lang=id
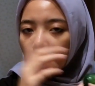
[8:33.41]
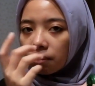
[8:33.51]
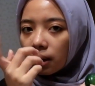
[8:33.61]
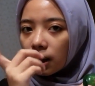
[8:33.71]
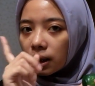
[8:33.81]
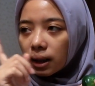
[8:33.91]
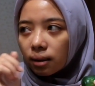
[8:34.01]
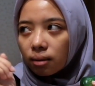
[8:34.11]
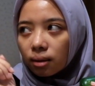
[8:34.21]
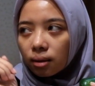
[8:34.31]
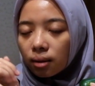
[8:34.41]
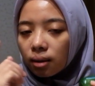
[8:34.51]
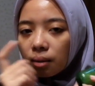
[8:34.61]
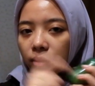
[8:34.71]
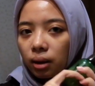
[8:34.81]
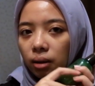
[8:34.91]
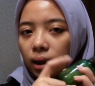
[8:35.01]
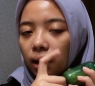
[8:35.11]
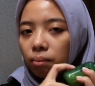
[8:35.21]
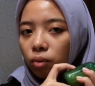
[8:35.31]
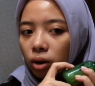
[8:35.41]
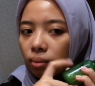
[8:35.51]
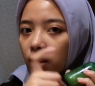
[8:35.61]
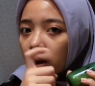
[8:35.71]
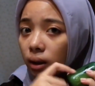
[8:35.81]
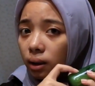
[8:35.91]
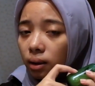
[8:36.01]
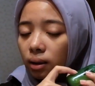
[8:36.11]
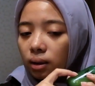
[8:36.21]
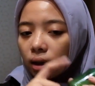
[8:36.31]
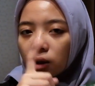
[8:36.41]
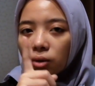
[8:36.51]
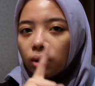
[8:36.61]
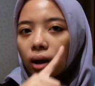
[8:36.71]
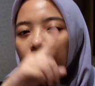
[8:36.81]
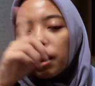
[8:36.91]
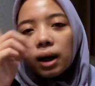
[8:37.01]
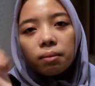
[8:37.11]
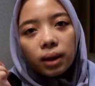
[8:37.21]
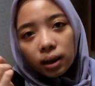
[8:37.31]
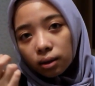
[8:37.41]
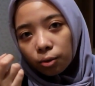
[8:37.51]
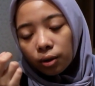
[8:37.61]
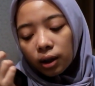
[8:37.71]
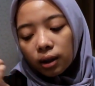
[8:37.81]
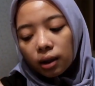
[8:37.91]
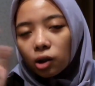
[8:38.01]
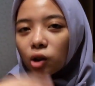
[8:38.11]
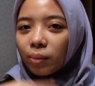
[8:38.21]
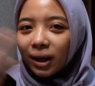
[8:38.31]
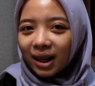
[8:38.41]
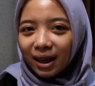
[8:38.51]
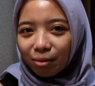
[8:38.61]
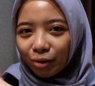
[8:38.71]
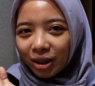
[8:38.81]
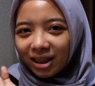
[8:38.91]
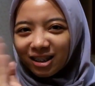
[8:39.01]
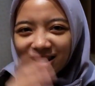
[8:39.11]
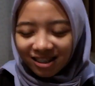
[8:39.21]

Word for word: bakal lihat ini ampuh apa enggak atau enggak bakal balik ke sukin atau nyoba yang lain mungkin